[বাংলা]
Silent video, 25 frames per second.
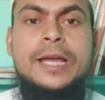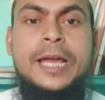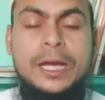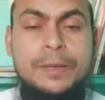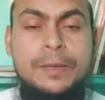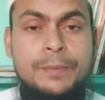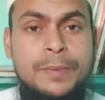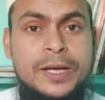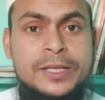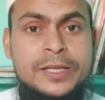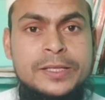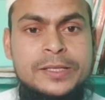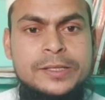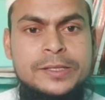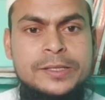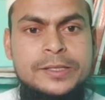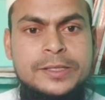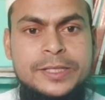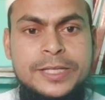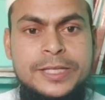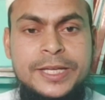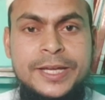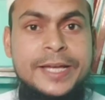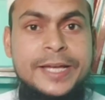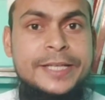এক মাস
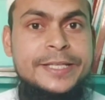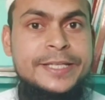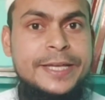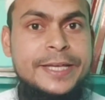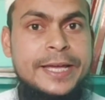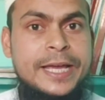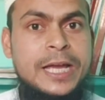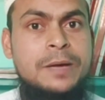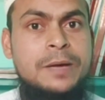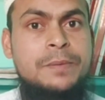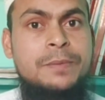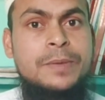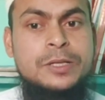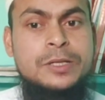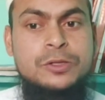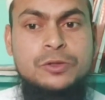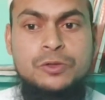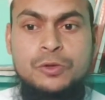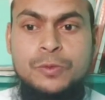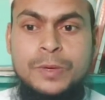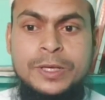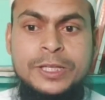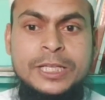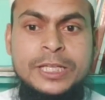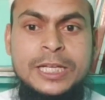ঠিক আছে এক মাস
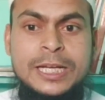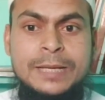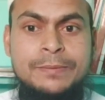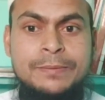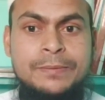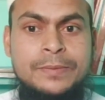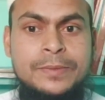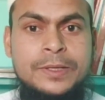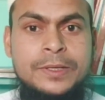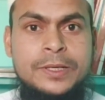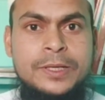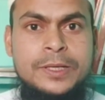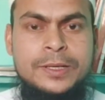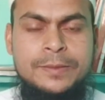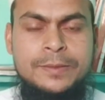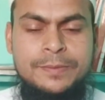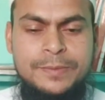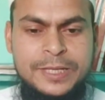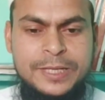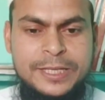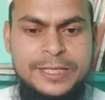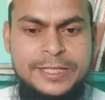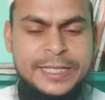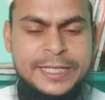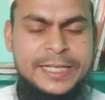সময় দিলাম
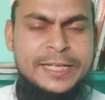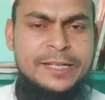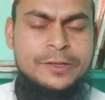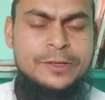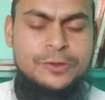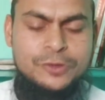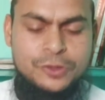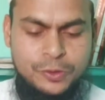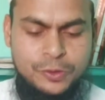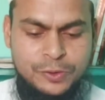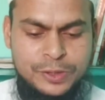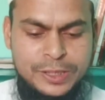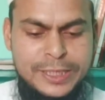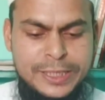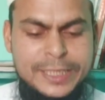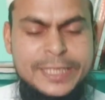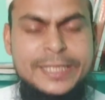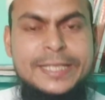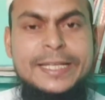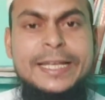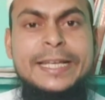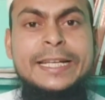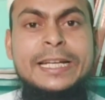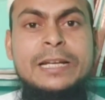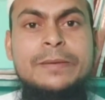মানে জিন যখন নিজে
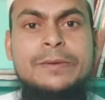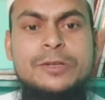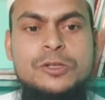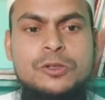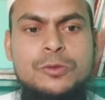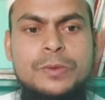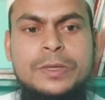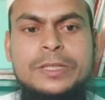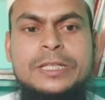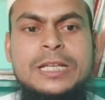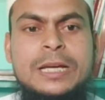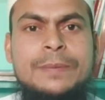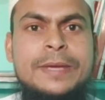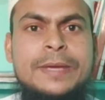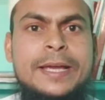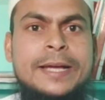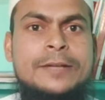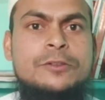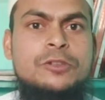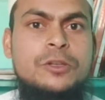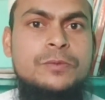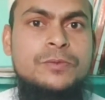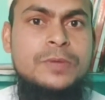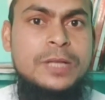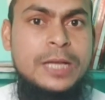চেয়ে নেবে সময় যে আমি
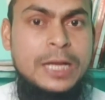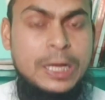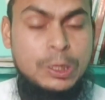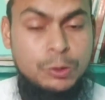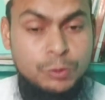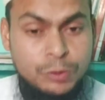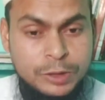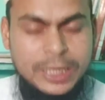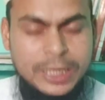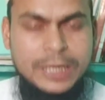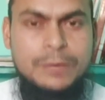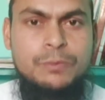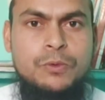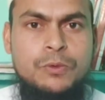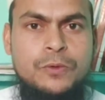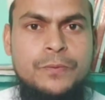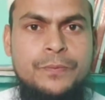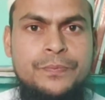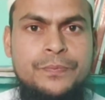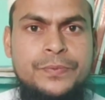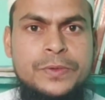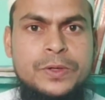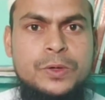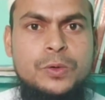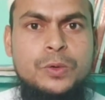এক সপ্তাহ এখনও থাকবো
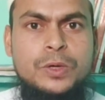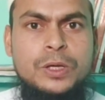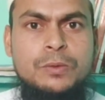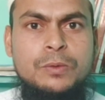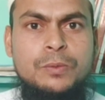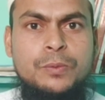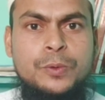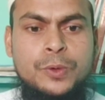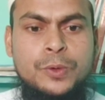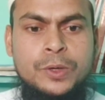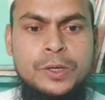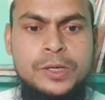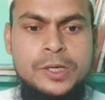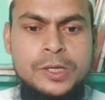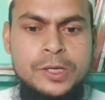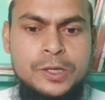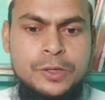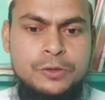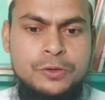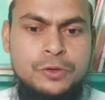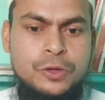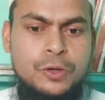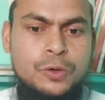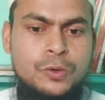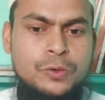রোগীর উপর
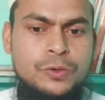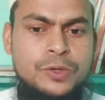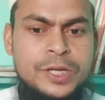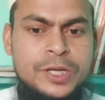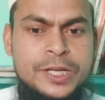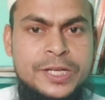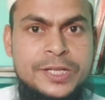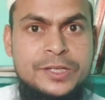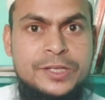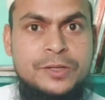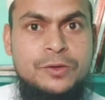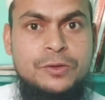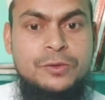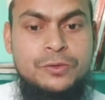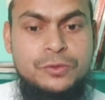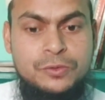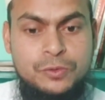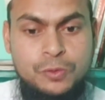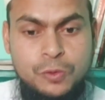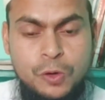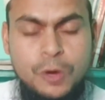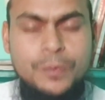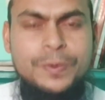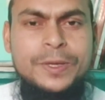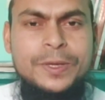তখন
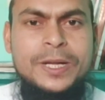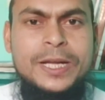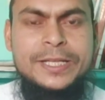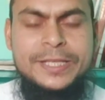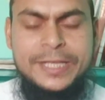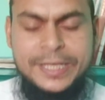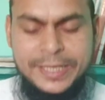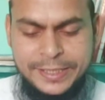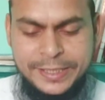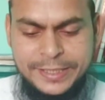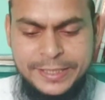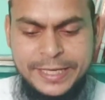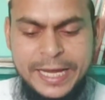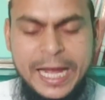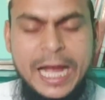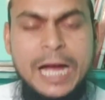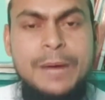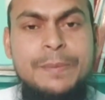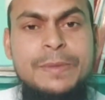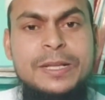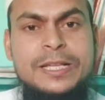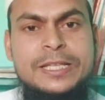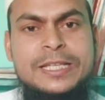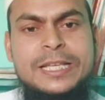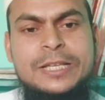কবিরাজ যে
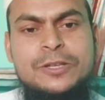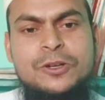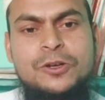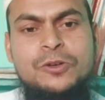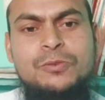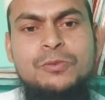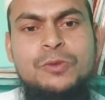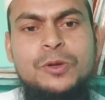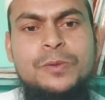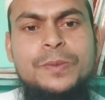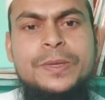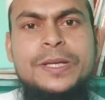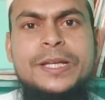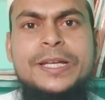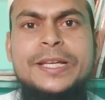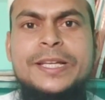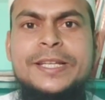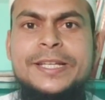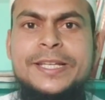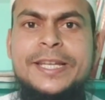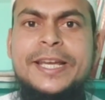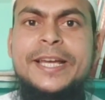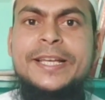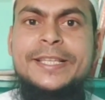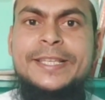আমিল সে যখন বলবে
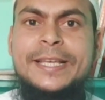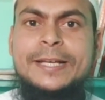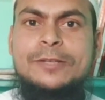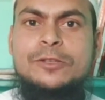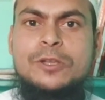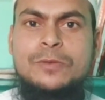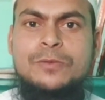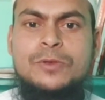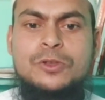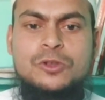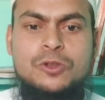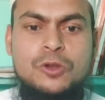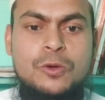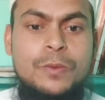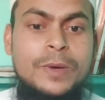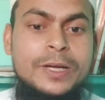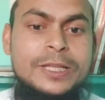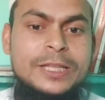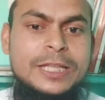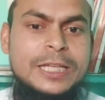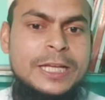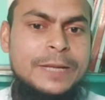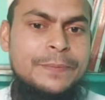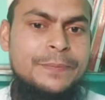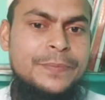ঠিক আছে এক সপ্তাহ
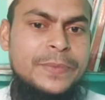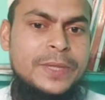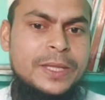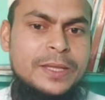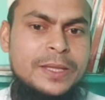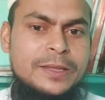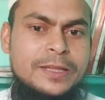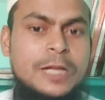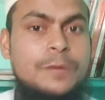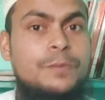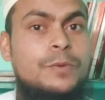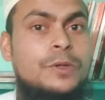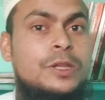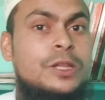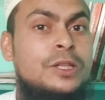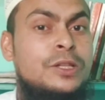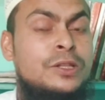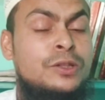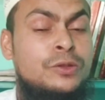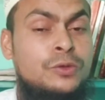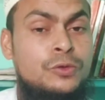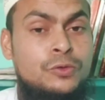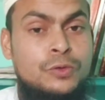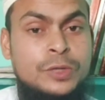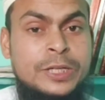সময় দিলাম তারপর
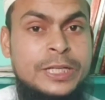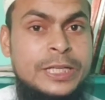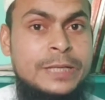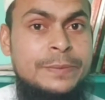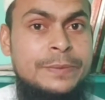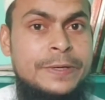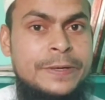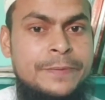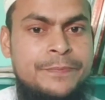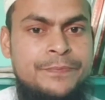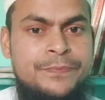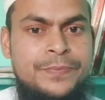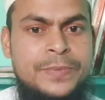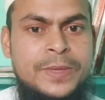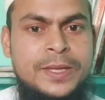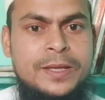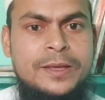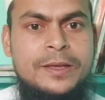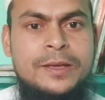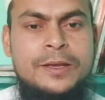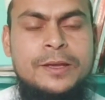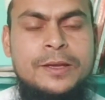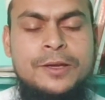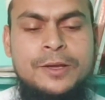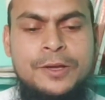কিন্তু চলে যাবে
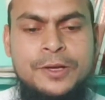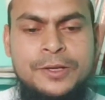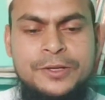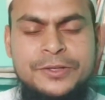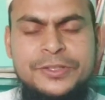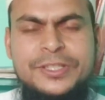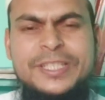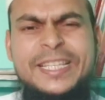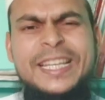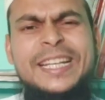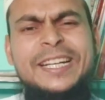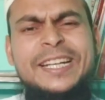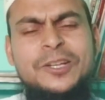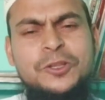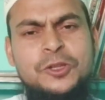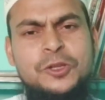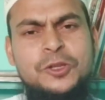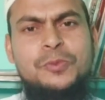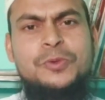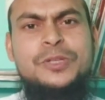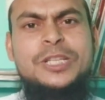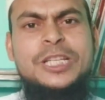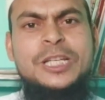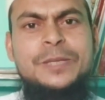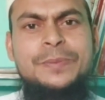জিন
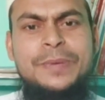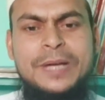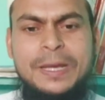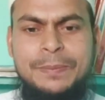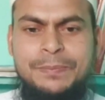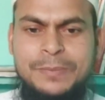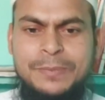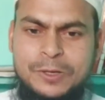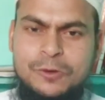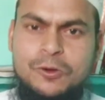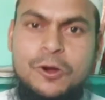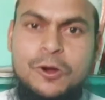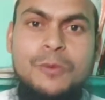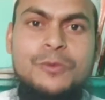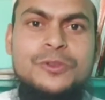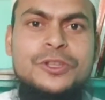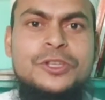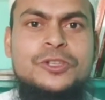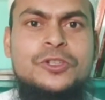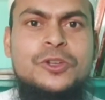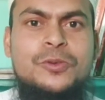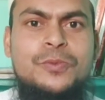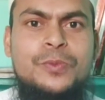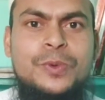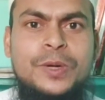কিন্তু বুঝে নেবে আপনার
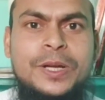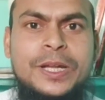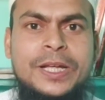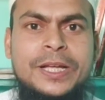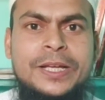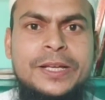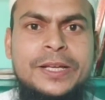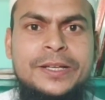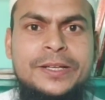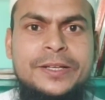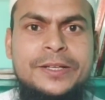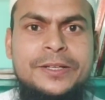ক্ষমতা সম্পর্কে